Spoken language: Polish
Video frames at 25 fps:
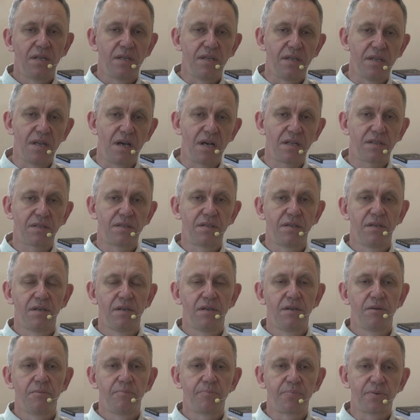
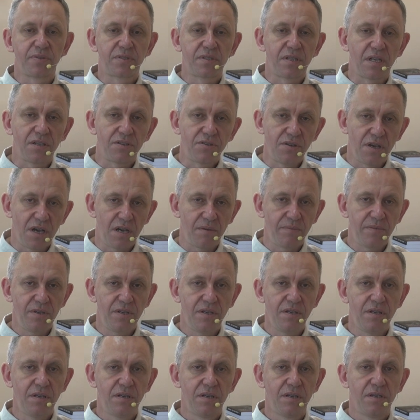nad
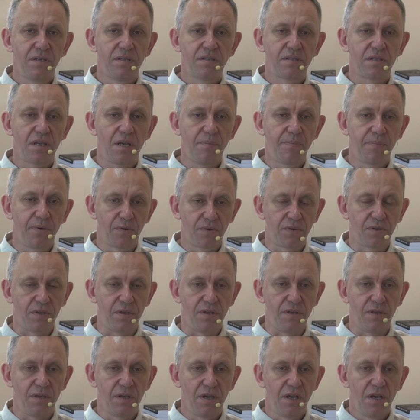postaciami z
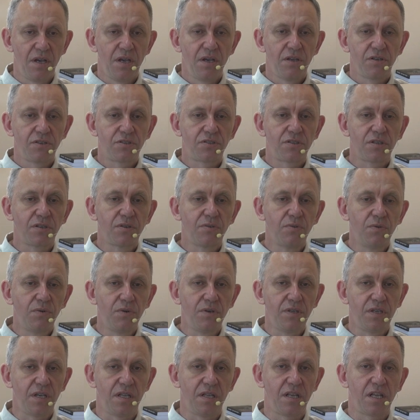epoki,
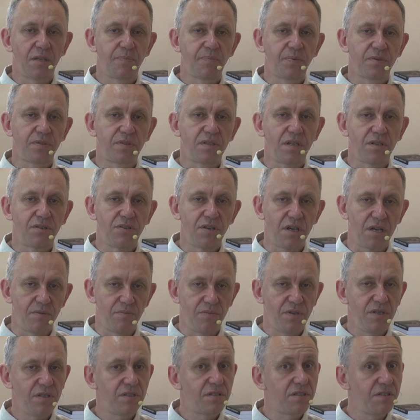szczególnie nad
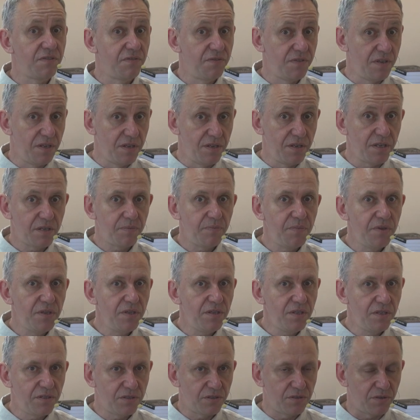postaciami cywilnych
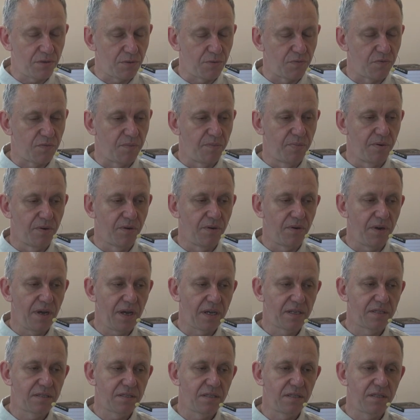ministrów, bo
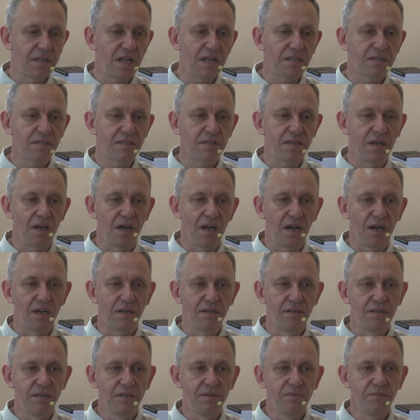
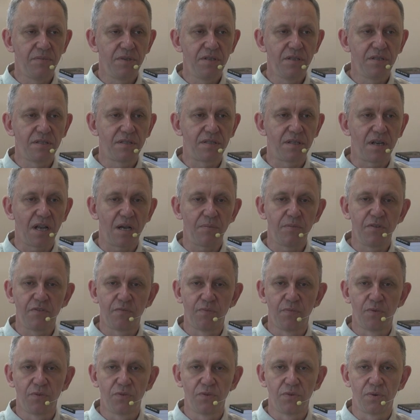ekscytacja y, ministrami
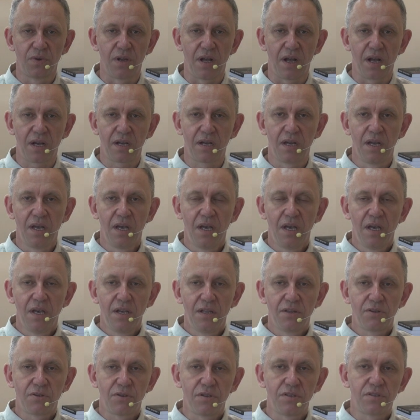w mundurach
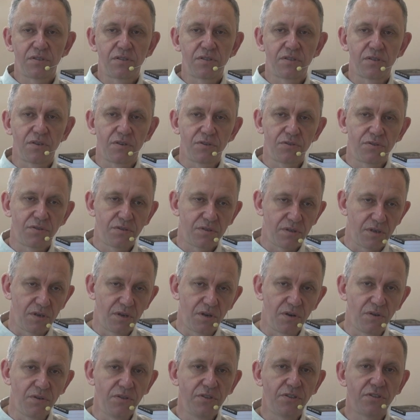to jest coś
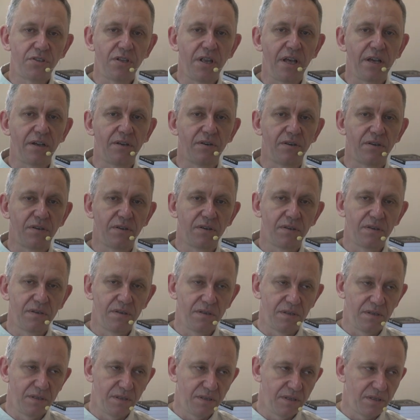chronicznego
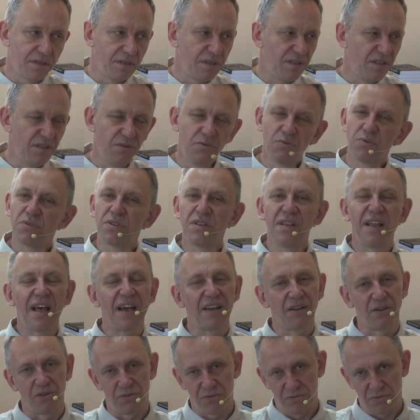y, i
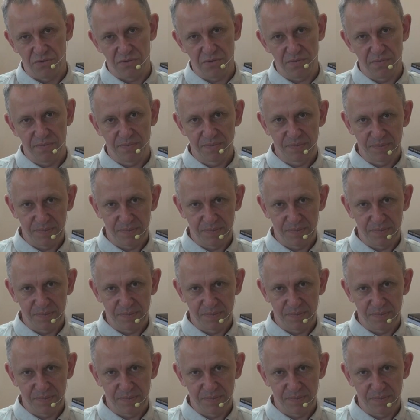nudnego już.